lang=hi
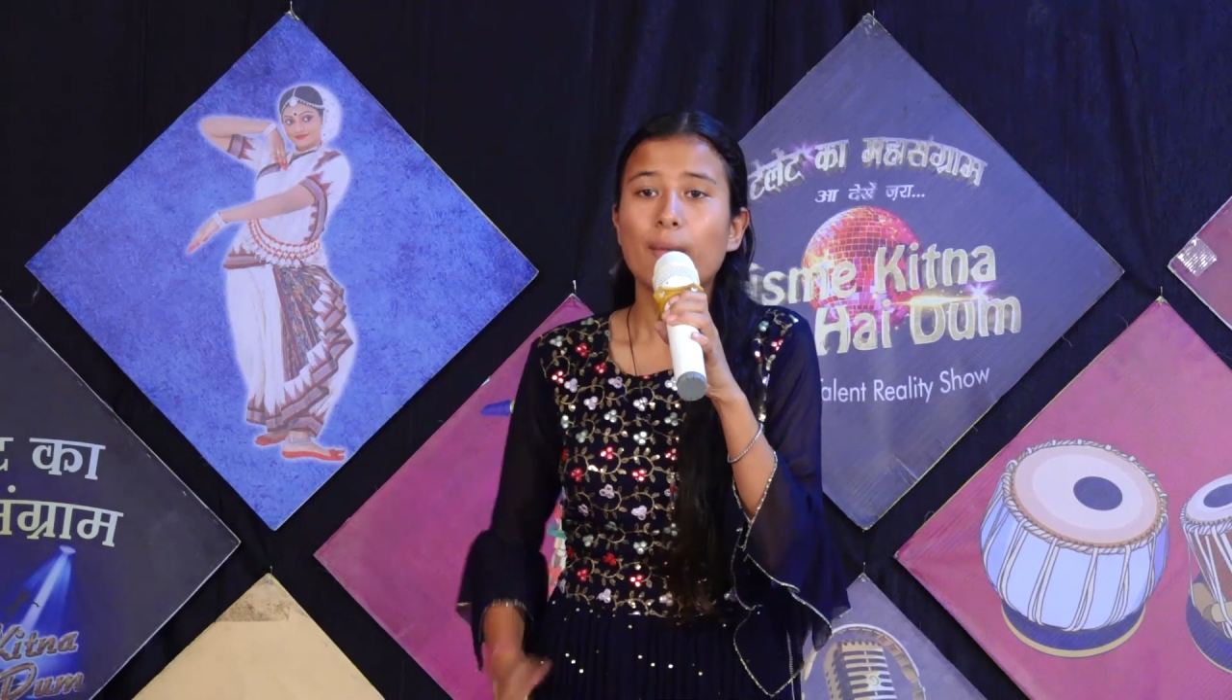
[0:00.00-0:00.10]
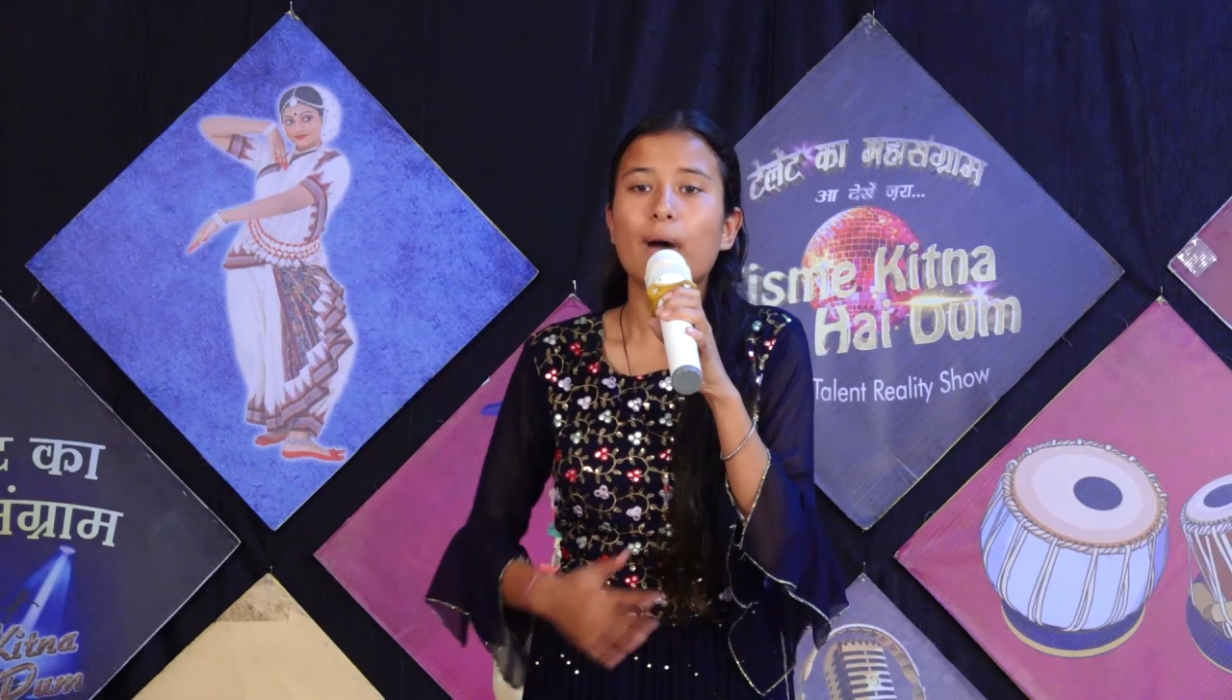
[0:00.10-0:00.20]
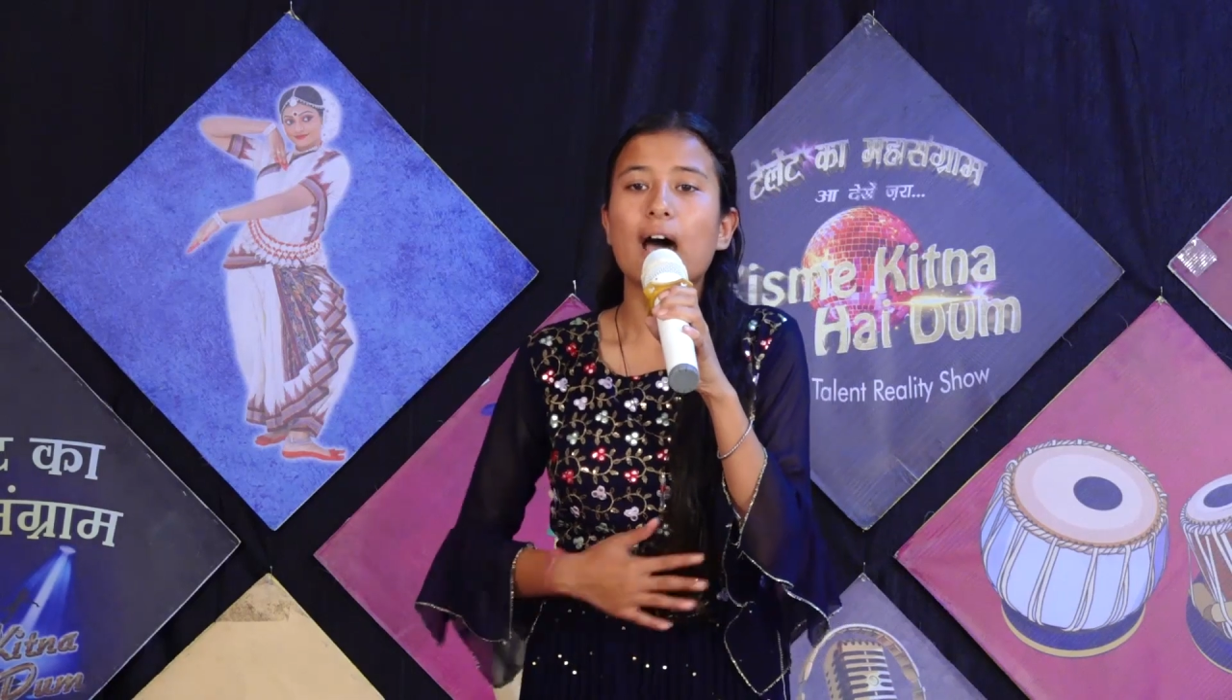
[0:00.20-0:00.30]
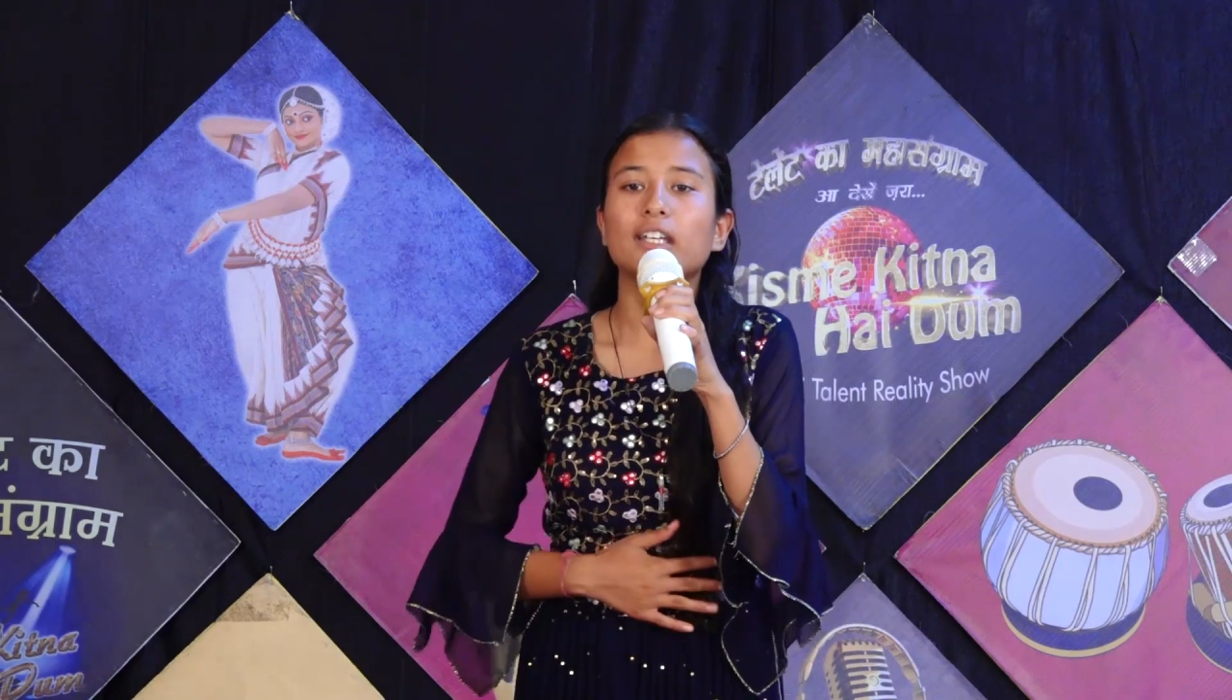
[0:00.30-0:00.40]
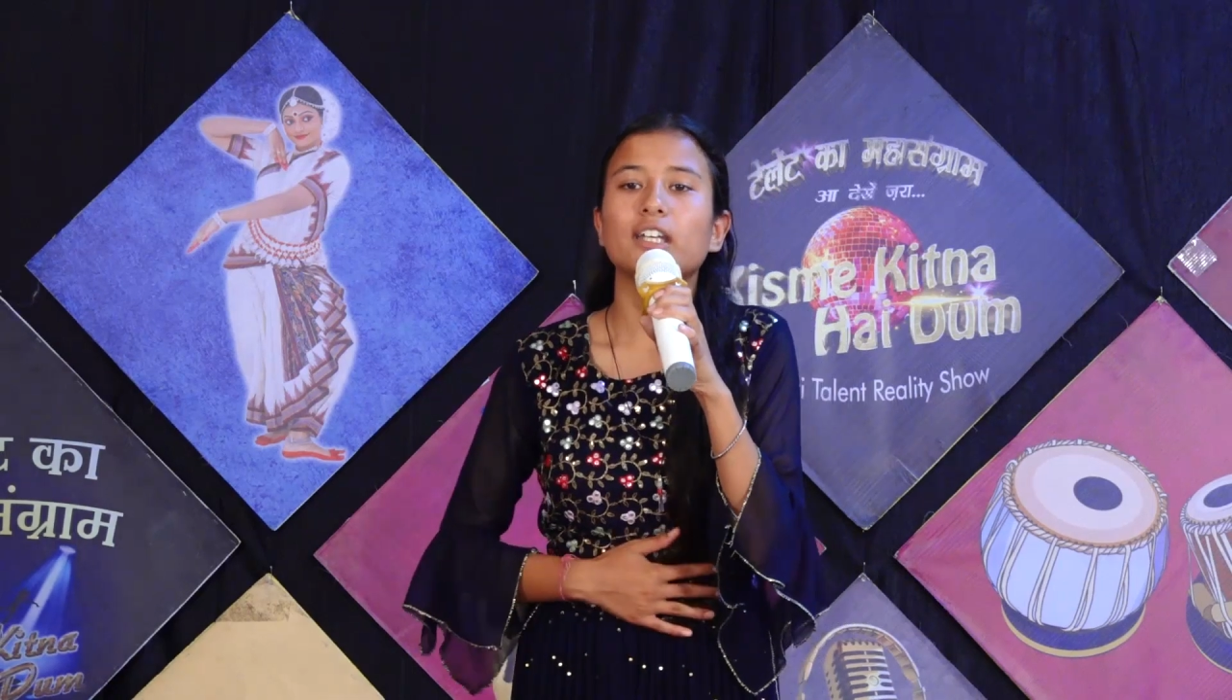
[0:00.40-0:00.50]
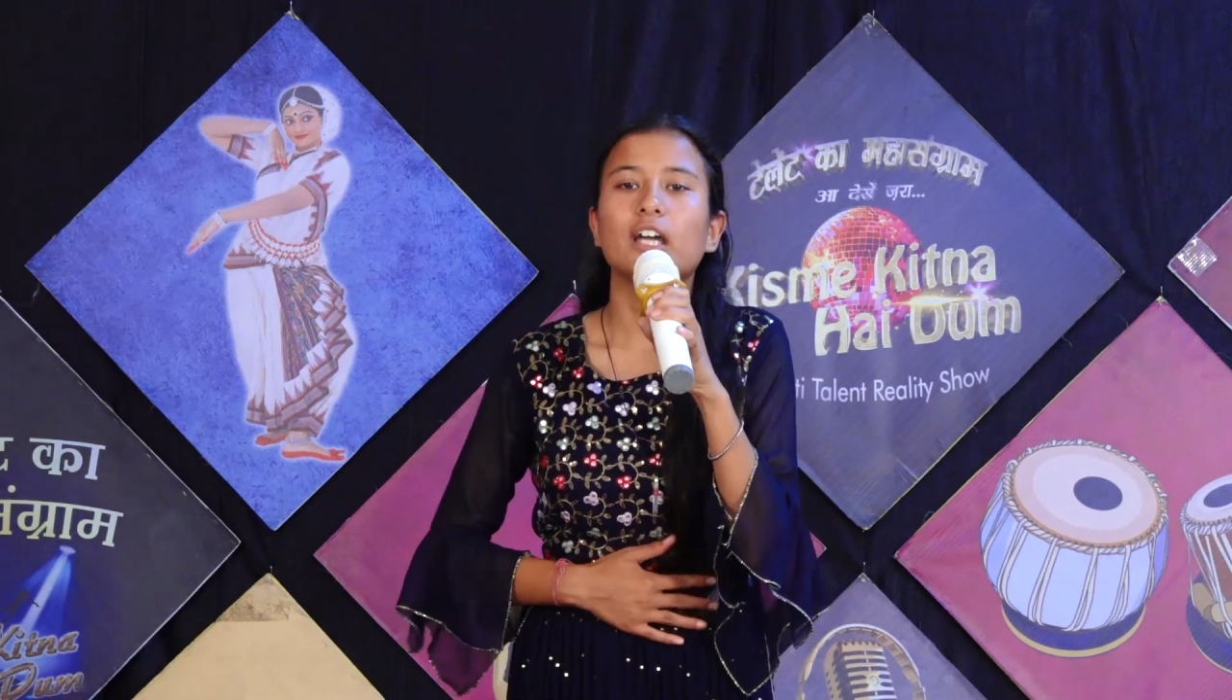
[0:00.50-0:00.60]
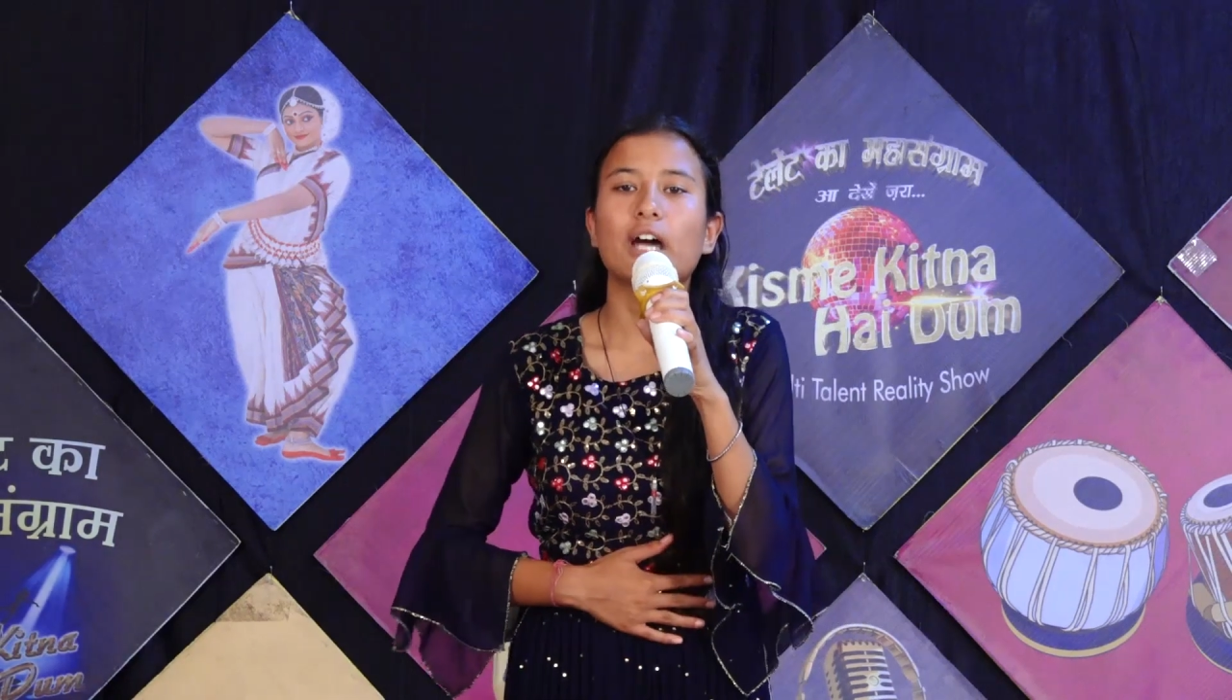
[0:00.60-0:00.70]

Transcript: माँ की